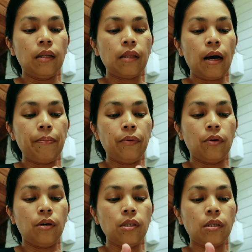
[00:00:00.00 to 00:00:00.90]

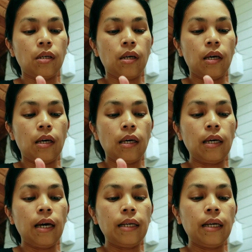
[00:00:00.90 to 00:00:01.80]
Tapos,
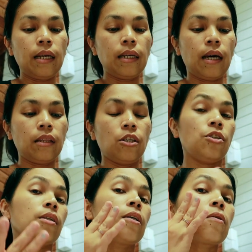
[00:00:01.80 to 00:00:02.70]
iganyan lang natin
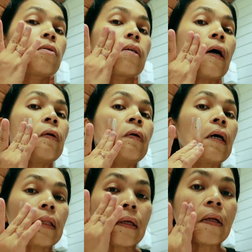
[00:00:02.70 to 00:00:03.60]
siya dito sa ano
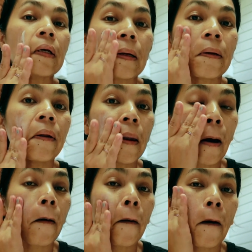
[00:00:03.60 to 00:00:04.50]
natin. Ganyan
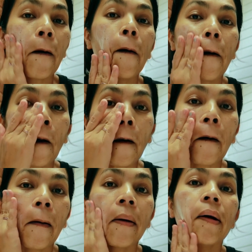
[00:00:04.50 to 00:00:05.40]
lang.
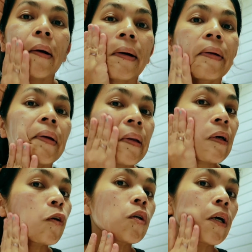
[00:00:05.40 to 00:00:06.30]
Ganyan
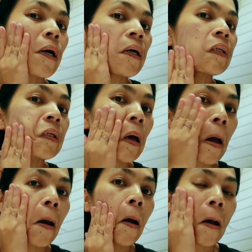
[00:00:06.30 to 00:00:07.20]
lang siya, guys.
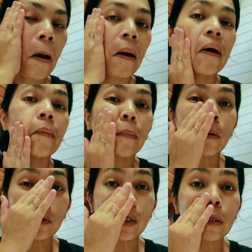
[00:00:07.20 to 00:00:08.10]

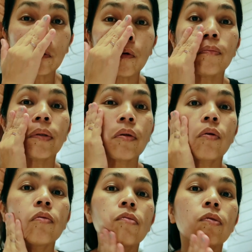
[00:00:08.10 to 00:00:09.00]
Pero sa tinuod,
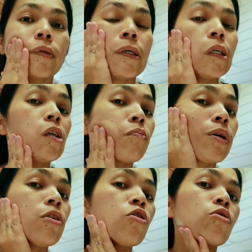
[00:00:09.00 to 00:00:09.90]
gitaon mo, init ba
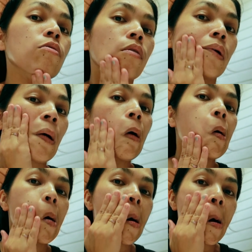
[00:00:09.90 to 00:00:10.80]
ini siya?
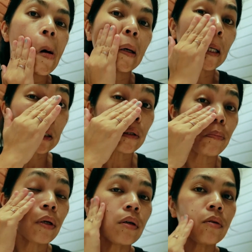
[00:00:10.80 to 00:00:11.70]

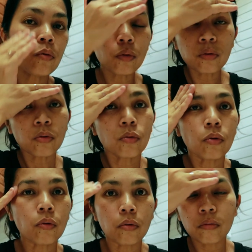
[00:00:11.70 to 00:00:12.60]
Init, panington
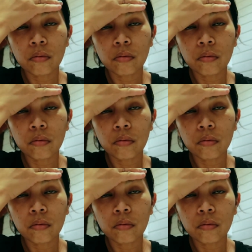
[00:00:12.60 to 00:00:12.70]
ko.